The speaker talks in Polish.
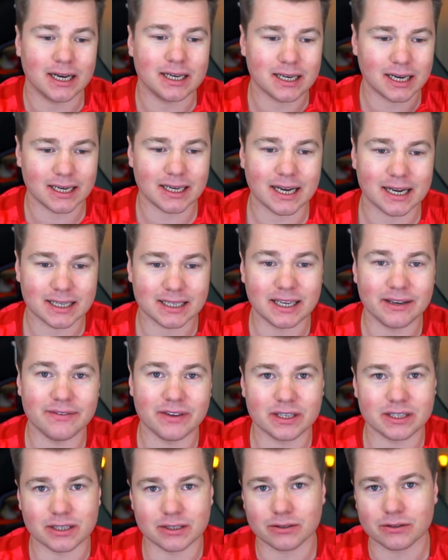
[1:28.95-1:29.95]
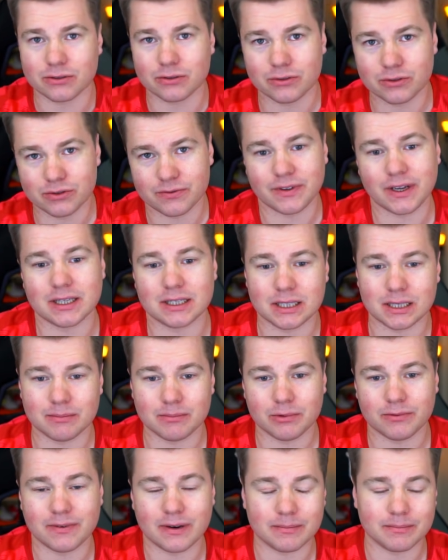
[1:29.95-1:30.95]
A, a jak nie wiecie, no to już
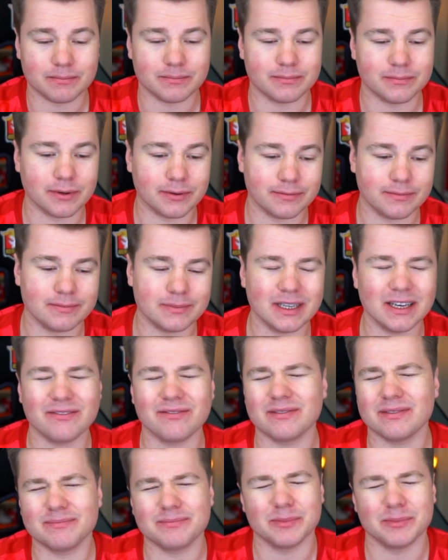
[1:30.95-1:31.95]
wiecie, bo wam... Nie...